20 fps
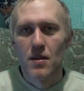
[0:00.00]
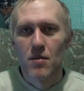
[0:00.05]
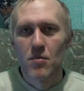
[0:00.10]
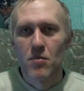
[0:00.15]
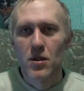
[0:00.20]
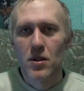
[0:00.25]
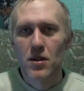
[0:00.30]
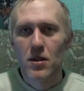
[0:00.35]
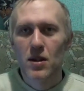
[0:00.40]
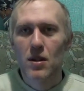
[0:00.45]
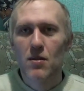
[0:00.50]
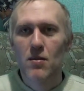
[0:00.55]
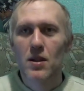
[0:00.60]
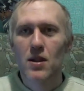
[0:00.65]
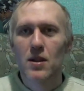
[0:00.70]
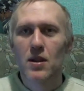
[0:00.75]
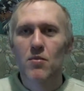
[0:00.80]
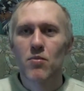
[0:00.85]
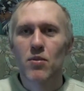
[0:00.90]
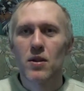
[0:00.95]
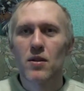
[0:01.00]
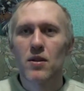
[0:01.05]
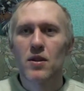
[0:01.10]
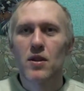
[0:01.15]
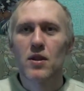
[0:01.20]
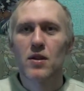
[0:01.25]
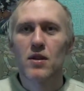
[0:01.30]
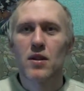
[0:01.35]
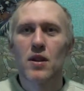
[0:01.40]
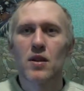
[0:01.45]
Постановление
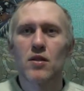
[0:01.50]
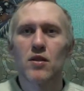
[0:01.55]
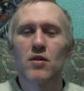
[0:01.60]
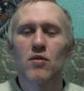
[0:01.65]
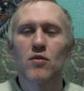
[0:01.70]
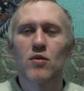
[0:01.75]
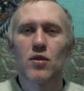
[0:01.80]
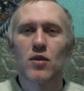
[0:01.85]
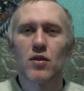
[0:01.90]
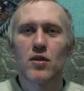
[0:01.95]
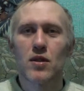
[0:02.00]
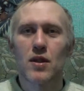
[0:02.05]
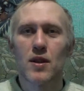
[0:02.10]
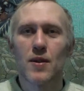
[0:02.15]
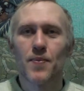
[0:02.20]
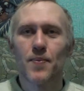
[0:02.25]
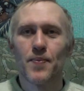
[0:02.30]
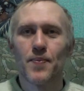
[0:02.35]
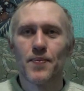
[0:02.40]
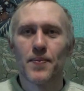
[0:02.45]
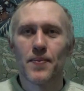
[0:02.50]
правительства относится